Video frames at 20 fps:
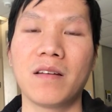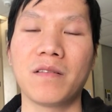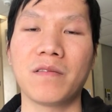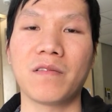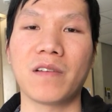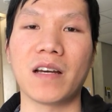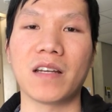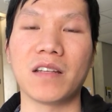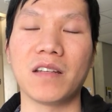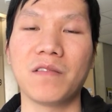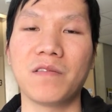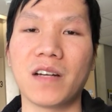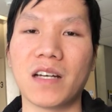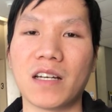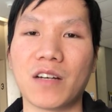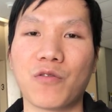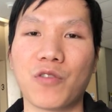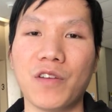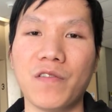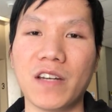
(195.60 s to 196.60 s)
Và như vậy
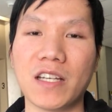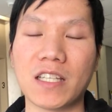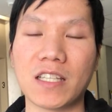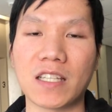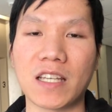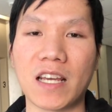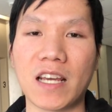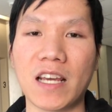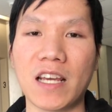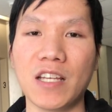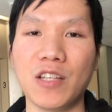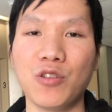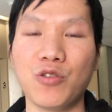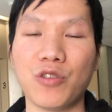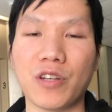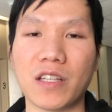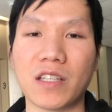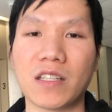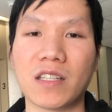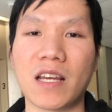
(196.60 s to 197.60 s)
quý vị sẽ
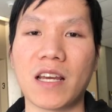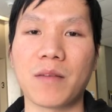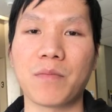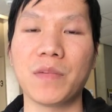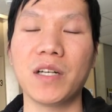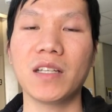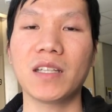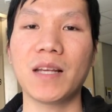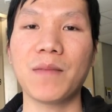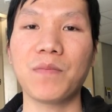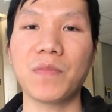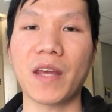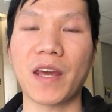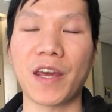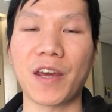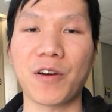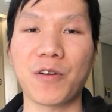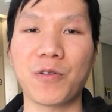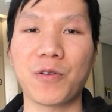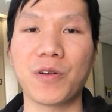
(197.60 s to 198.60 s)
chuyển sang bước tiếp
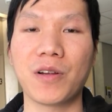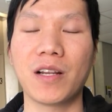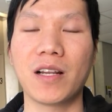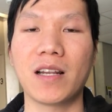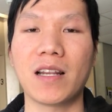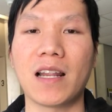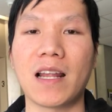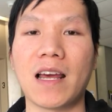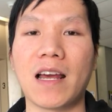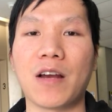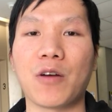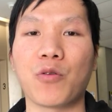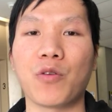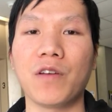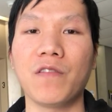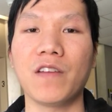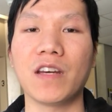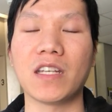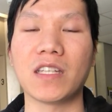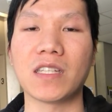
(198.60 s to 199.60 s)
theo là quý
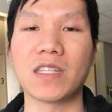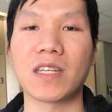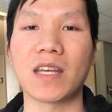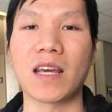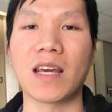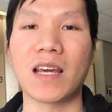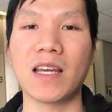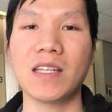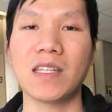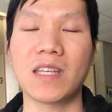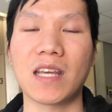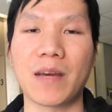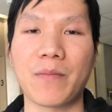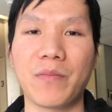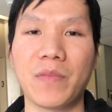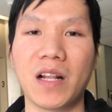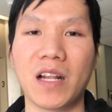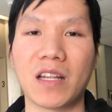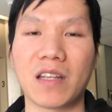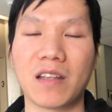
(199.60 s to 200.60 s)
vị sẽ xem
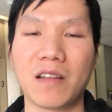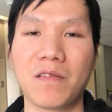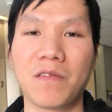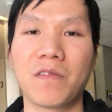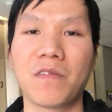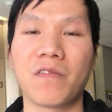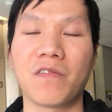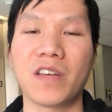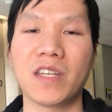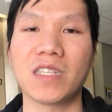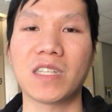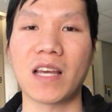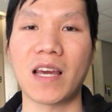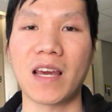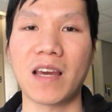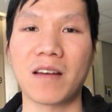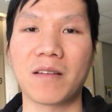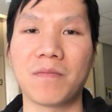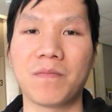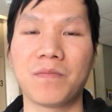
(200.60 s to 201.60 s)
lịch
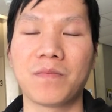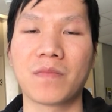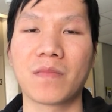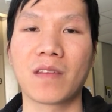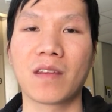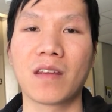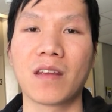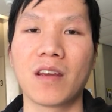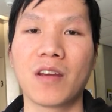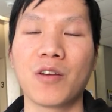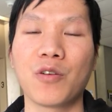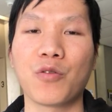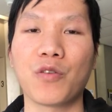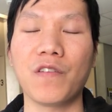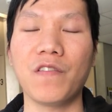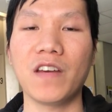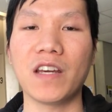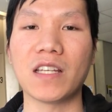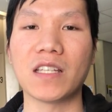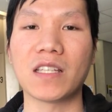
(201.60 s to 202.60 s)
visa. Quý
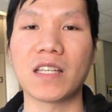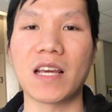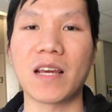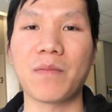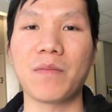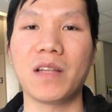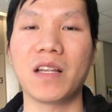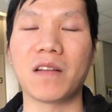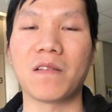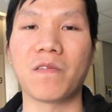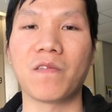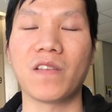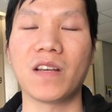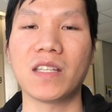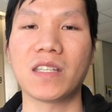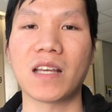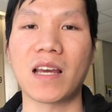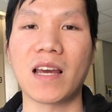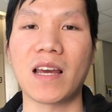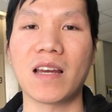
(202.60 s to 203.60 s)
vị xem lịch
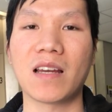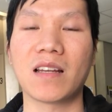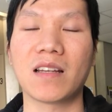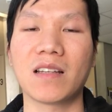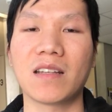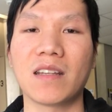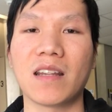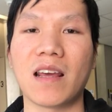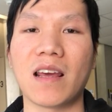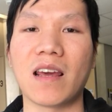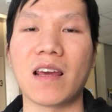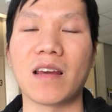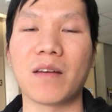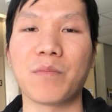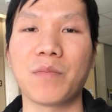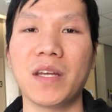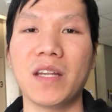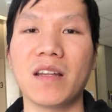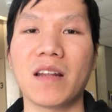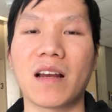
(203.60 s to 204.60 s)
visa để
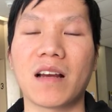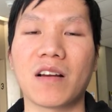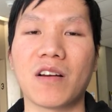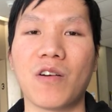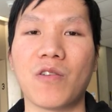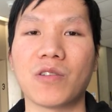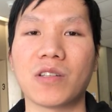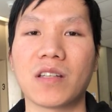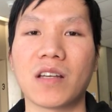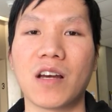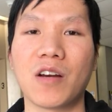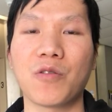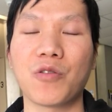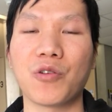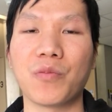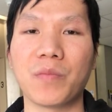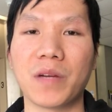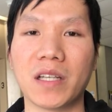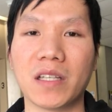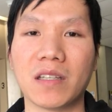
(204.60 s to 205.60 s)
biết rằng hồ sơ của
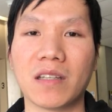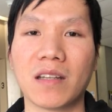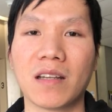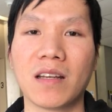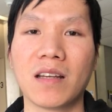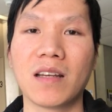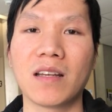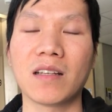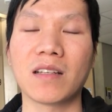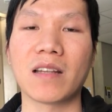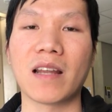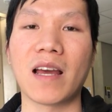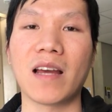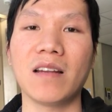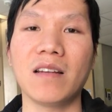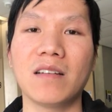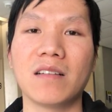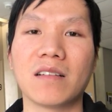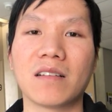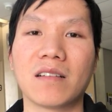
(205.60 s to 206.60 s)
mình đã
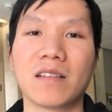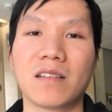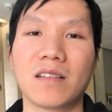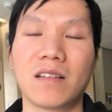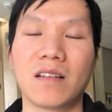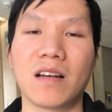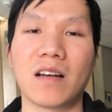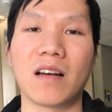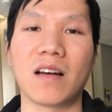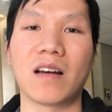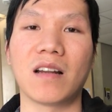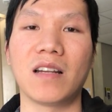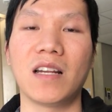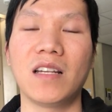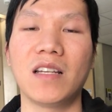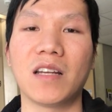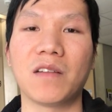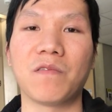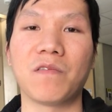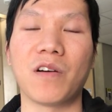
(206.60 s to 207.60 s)
được lên
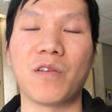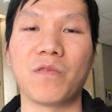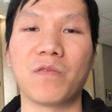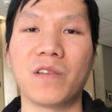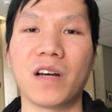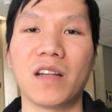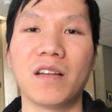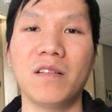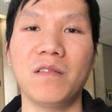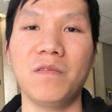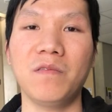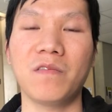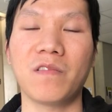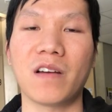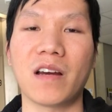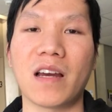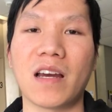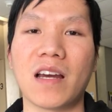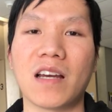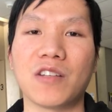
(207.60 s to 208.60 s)
lịch phỏng vấn
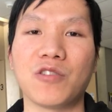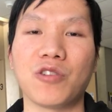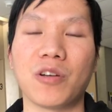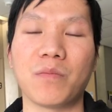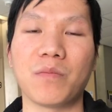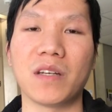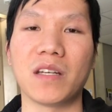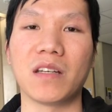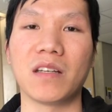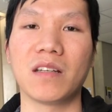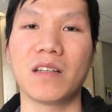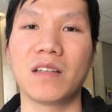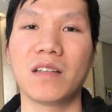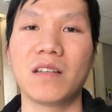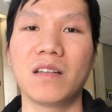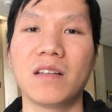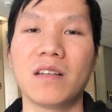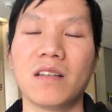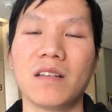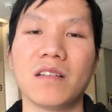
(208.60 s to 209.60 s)
và chuẩn bị
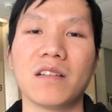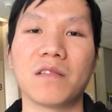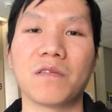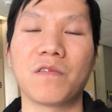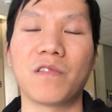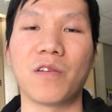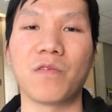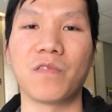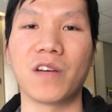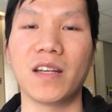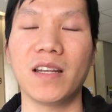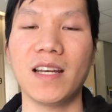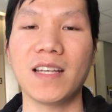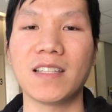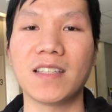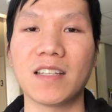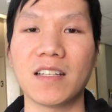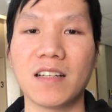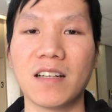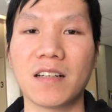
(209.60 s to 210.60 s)
được phỏng vấn hay
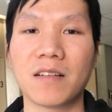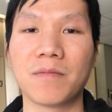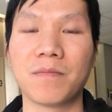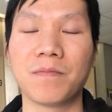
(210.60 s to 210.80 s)
chưa.